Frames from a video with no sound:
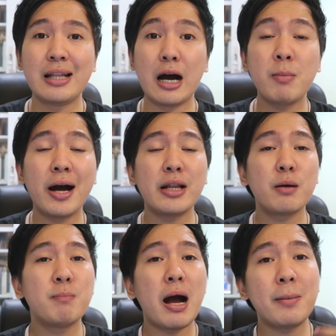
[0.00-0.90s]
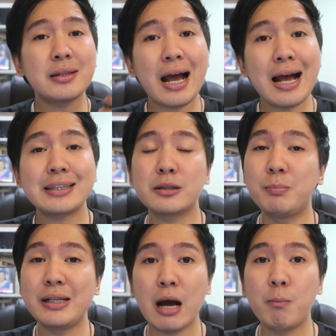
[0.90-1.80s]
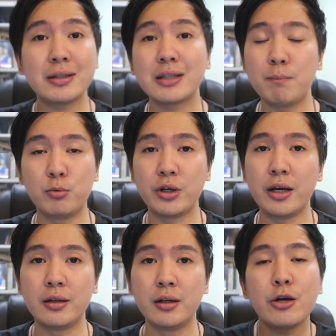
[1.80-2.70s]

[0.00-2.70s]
ng mga nagmamataas, binabagsak po yan.